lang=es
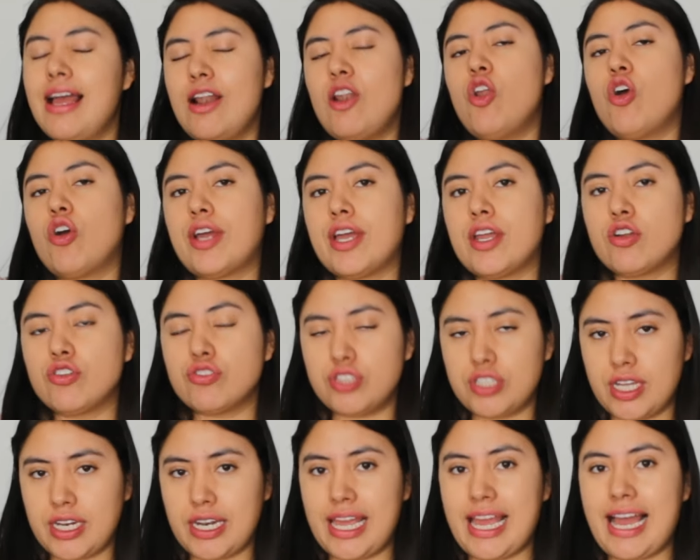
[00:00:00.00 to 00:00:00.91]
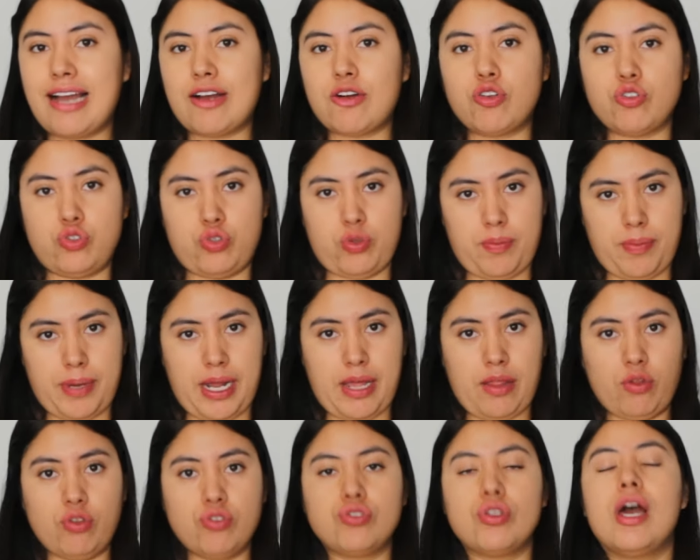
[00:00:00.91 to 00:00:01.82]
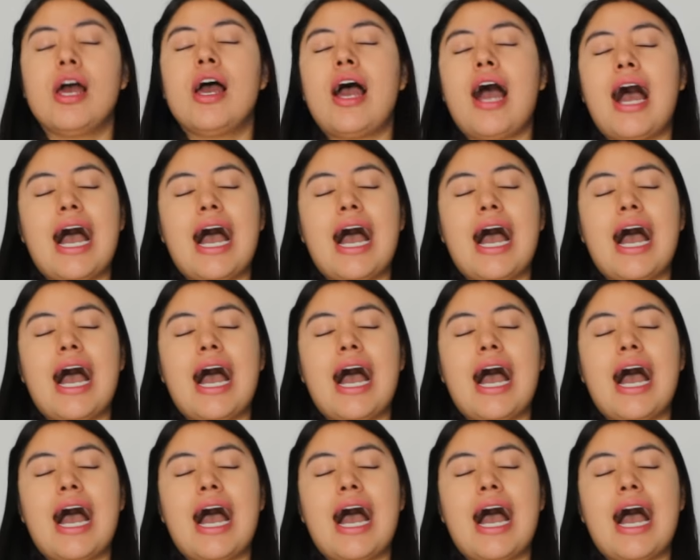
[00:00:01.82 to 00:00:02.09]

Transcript: lo que nos tiene acostumbrados.